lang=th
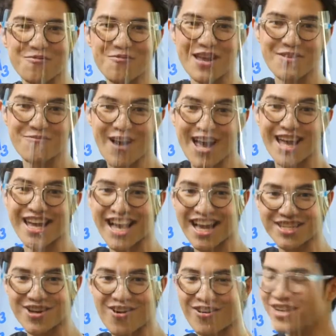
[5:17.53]
เว้นไว้
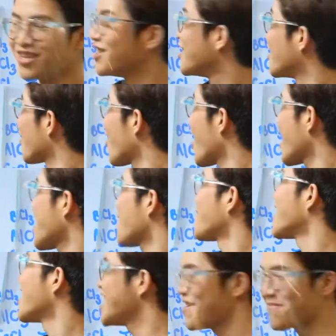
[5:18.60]
ช่องหนึ่งแล้วก็ขยับไท
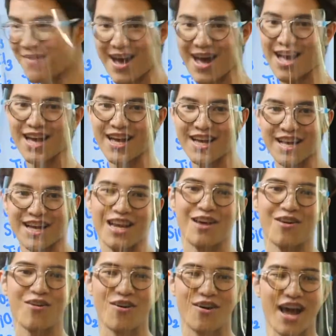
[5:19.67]
เทเนียมมา แล้
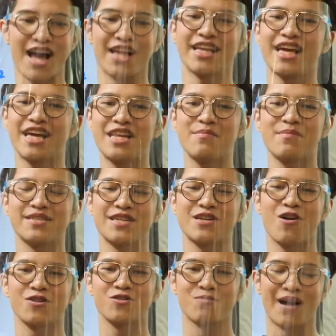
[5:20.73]
วก็อ่ะไทเทเนียมกับซิลิค
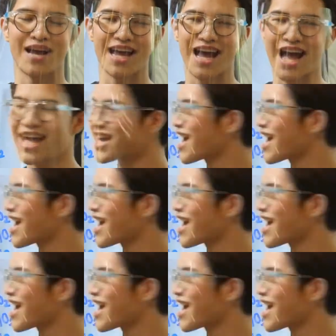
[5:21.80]
อนสมบัติคล้ายๆ